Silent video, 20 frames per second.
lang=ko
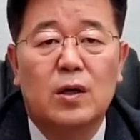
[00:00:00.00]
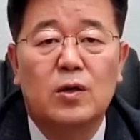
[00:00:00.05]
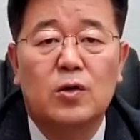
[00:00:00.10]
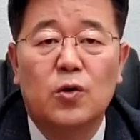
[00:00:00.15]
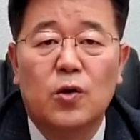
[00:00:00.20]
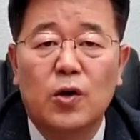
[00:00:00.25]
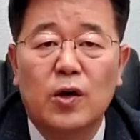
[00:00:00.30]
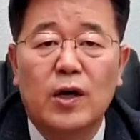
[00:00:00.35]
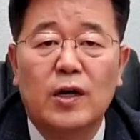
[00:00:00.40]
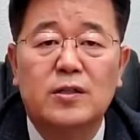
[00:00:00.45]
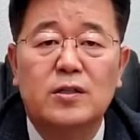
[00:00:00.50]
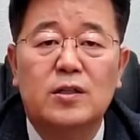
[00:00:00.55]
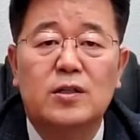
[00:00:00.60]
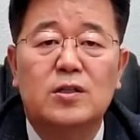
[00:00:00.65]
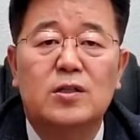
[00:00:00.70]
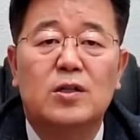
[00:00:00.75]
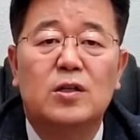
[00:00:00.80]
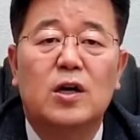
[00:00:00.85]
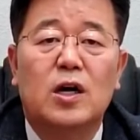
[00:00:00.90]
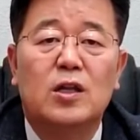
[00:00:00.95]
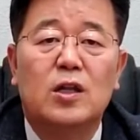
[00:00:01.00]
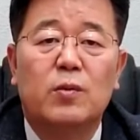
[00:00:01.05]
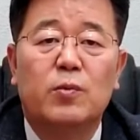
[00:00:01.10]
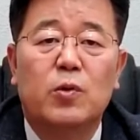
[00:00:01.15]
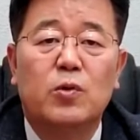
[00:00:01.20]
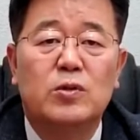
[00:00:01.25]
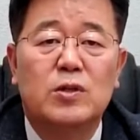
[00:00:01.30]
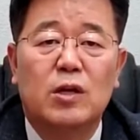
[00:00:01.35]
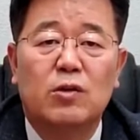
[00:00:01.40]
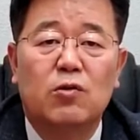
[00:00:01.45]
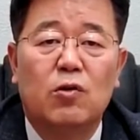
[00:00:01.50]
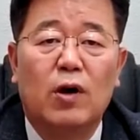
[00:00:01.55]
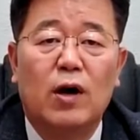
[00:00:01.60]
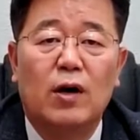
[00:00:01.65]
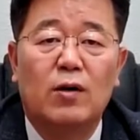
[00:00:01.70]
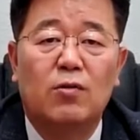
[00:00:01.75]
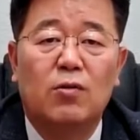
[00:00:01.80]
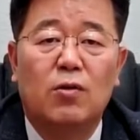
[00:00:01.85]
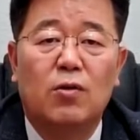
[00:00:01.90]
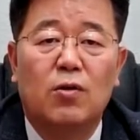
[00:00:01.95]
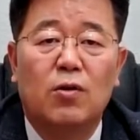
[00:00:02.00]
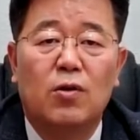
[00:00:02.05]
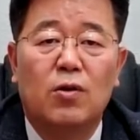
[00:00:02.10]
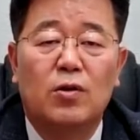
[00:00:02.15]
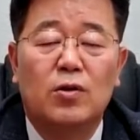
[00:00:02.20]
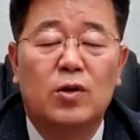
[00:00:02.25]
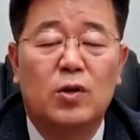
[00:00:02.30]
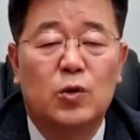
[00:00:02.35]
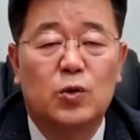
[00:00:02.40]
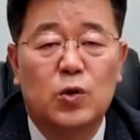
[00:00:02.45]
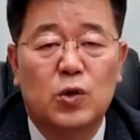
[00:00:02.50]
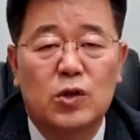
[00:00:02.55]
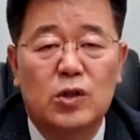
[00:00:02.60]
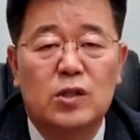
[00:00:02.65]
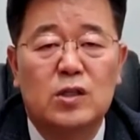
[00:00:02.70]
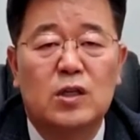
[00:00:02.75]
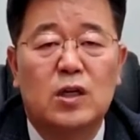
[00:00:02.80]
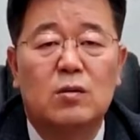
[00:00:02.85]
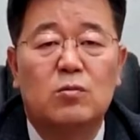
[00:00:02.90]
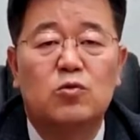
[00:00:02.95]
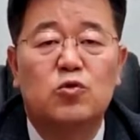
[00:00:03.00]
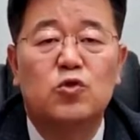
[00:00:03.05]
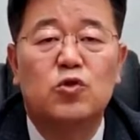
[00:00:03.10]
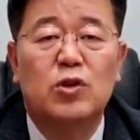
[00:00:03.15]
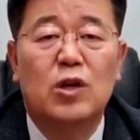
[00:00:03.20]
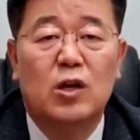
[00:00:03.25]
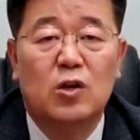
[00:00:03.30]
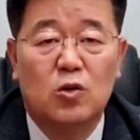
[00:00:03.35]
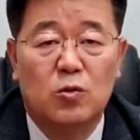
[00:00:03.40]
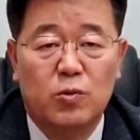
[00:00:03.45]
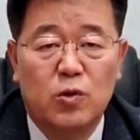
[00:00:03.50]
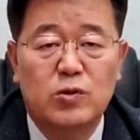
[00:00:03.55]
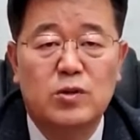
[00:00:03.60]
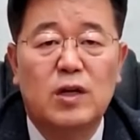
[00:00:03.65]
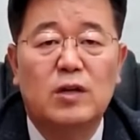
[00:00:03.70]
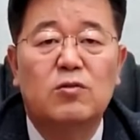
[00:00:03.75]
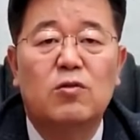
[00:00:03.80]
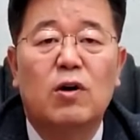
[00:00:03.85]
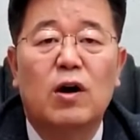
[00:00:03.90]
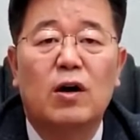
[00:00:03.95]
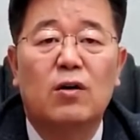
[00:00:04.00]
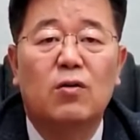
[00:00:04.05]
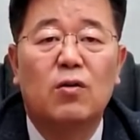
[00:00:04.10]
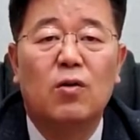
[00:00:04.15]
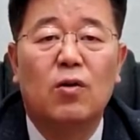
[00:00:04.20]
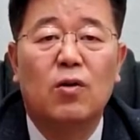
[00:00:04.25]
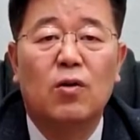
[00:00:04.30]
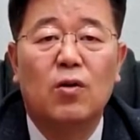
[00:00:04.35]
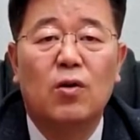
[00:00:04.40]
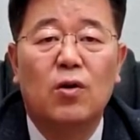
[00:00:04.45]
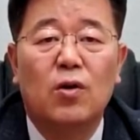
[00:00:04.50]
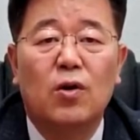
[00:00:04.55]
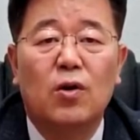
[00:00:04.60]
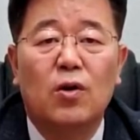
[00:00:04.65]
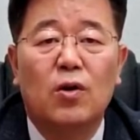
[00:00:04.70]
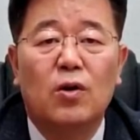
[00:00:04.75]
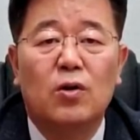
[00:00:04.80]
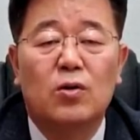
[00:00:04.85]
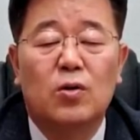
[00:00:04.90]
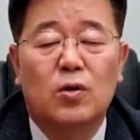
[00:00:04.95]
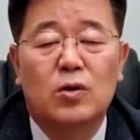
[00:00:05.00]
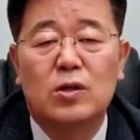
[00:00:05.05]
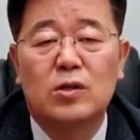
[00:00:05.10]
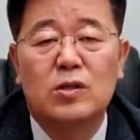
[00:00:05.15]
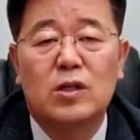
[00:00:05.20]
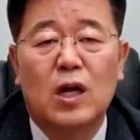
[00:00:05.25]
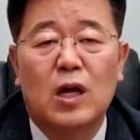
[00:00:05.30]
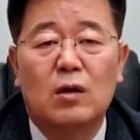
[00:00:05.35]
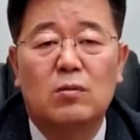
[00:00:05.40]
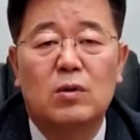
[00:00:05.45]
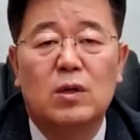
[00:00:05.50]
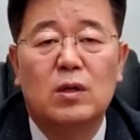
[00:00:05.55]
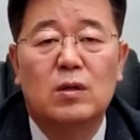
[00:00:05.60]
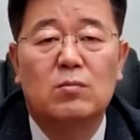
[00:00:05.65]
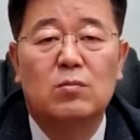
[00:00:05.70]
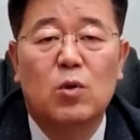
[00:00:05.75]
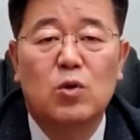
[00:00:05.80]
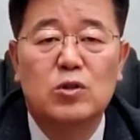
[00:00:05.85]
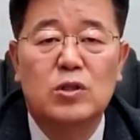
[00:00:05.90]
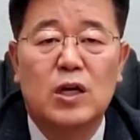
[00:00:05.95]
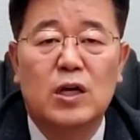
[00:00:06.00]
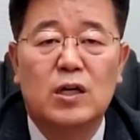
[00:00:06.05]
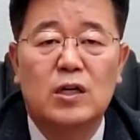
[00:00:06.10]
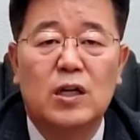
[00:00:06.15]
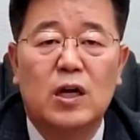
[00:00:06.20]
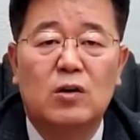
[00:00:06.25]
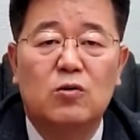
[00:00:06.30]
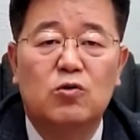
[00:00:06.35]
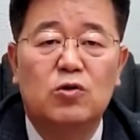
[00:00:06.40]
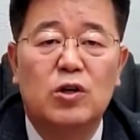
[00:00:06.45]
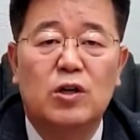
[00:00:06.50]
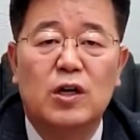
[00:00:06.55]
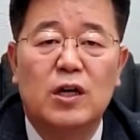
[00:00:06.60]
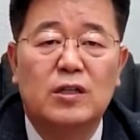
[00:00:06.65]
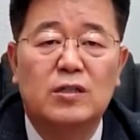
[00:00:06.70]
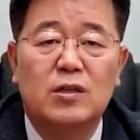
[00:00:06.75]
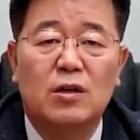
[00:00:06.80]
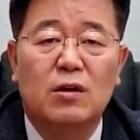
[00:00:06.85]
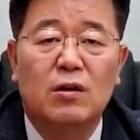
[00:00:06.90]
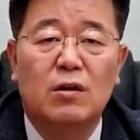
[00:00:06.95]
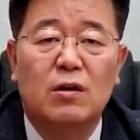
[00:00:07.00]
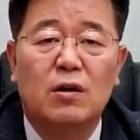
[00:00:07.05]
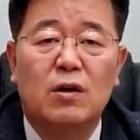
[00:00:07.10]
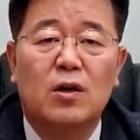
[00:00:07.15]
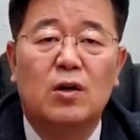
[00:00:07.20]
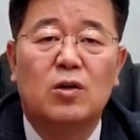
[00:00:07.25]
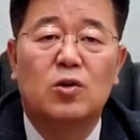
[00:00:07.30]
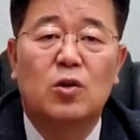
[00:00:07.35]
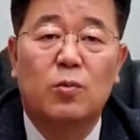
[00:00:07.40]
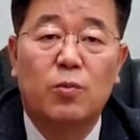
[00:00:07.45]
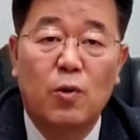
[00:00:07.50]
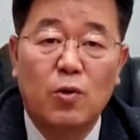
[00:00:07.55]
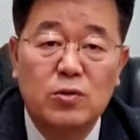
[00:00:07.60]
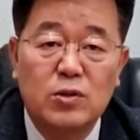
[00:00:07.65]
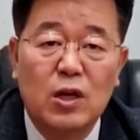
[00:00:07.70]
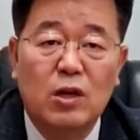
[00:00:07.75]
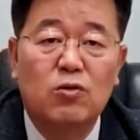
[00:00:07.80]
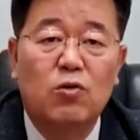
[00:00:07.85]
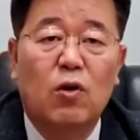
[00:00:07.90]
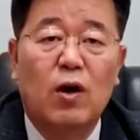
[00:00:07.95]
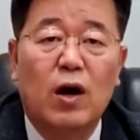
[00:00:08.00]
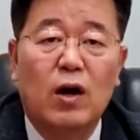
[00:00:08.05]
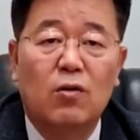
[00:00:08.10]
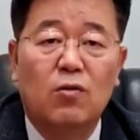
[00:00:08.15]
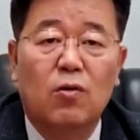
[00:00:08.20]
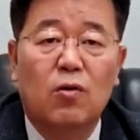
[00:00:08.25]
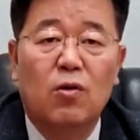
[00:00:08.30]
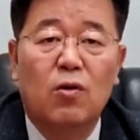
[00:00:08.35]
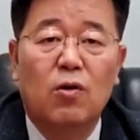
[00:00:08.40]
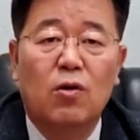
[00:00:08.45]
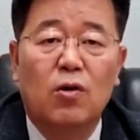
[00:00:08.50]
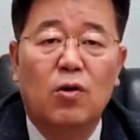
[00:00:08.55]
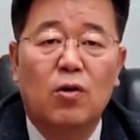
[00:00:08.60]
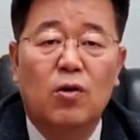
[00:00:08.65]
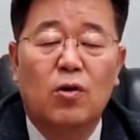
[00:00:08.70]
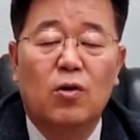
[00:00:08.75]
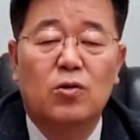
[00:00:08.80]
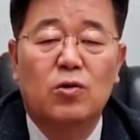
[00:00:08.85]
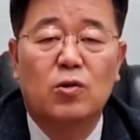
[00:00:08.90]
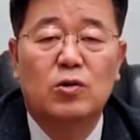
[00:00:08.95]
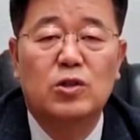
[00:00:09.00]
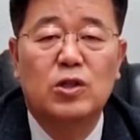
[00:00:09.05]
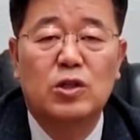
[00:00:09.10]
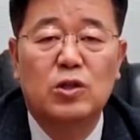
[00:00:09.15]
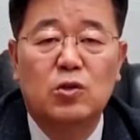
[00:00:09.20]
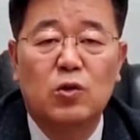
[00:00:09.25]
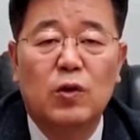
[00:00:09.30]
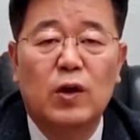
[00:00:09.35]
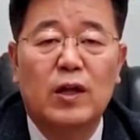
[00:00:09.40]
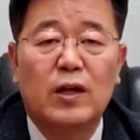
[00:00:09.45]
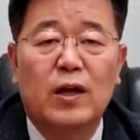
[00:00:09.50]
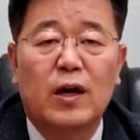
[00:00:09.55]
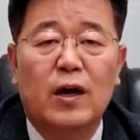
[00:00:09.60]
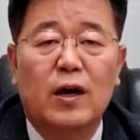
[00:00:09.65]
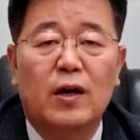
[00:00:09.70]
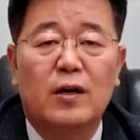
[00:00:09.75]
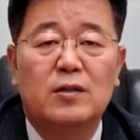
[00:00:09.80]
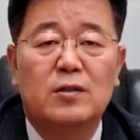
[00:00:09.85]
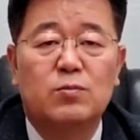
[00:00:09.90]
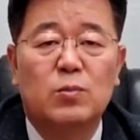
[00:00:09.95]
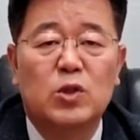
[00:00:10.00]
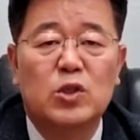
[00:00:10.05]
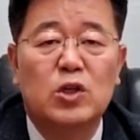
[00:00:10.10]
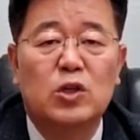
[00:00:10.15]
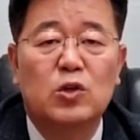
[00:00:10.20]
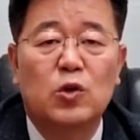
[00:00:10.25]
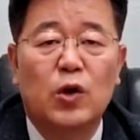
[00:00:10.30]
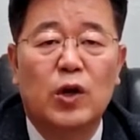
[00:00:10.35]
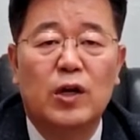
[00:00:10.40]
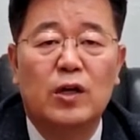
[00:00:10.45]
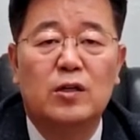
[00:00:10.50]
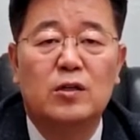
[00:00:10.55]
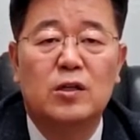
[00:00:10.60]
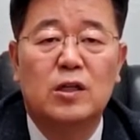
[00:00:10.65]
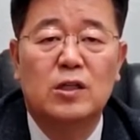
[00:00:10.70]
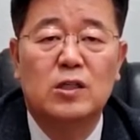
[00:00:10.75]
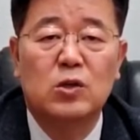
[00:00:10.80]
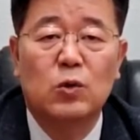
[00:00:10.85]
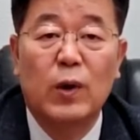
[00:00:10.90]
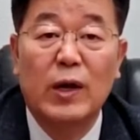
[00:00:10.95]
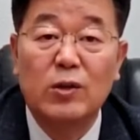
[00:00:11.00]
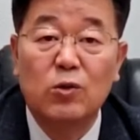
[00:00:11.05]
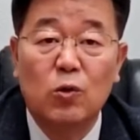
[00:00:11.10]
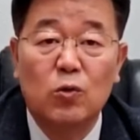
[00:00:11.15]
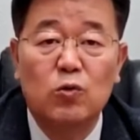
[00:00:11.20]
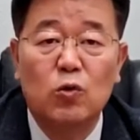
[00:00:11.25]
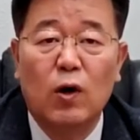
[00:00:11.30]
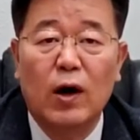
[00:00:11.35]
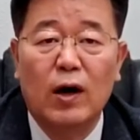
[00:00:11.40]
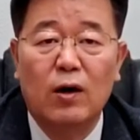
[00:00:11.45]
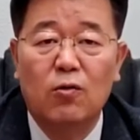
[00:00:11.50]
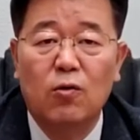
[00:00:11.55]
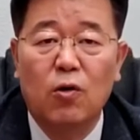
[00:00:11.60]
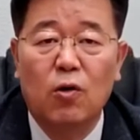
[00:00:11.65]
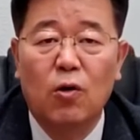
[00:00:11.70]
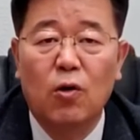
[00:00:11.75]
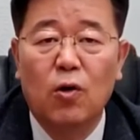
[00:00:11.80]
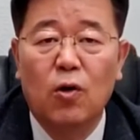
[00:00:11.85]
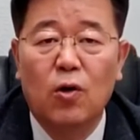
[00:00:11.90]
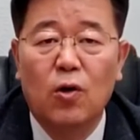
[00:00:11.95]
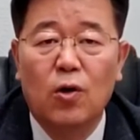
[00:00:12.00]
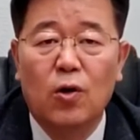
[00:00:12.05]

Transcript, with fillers: 교회 가서 성가대 봉사도 하고 그리고 또 어떤 사람은 주일학교 봉사도 하고 또 어떤 사람은 목장이나 구역에서 또 봉사도 하고 또 전도회나 뭐 선교회 이런 데서 활동도 하고